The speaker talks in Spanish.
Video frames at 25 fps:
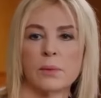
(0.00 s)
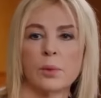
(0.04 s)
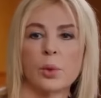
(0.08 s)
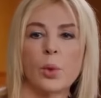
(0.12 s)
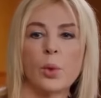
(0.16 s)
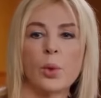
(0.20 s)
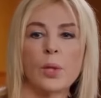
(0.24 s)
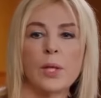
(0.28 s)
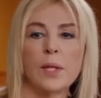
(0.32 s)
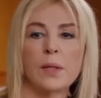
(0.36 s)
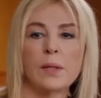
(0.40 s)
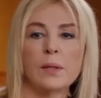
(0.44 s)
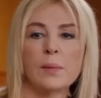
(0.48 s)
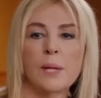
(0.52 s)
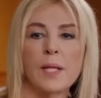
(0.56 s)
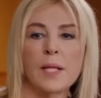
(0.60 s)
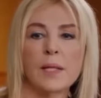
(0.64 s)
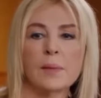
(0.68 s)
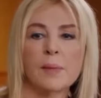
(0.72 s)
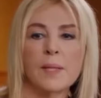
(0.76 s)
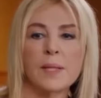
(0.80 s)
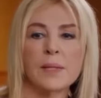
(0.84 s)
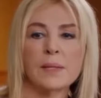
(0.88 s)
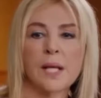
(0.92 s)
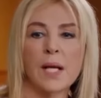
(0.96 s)
Si no
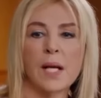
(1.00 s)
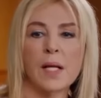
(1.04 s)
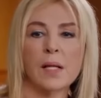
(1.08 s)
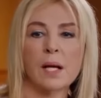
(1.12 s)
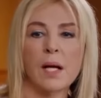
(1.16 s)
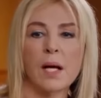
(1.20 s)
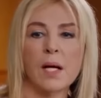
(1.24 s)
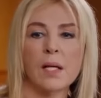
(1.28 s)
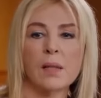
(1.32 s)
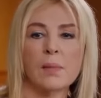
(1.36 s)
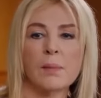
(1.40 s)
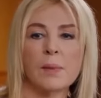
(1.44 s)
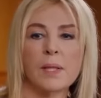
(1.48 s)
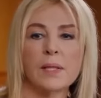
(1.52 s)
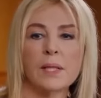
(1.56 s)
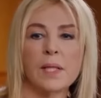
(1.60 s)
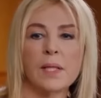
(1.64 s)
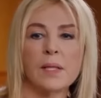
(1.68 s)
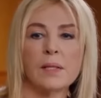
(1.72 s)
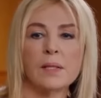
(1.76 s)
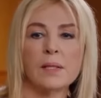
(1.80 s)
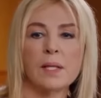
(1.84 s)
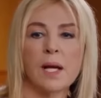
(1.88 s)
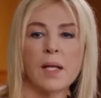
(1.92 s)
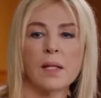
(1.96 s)
sigues los pasos
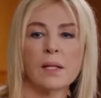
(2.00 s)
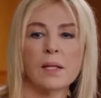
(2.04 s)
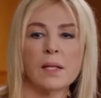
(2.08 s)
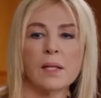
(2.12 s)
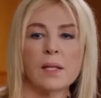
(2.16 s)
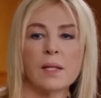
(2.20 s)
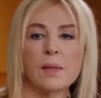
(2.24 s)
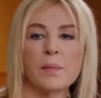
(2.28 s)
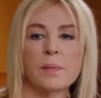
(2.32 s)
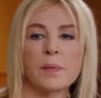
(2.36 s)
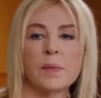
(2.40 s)
correctos, Karaman te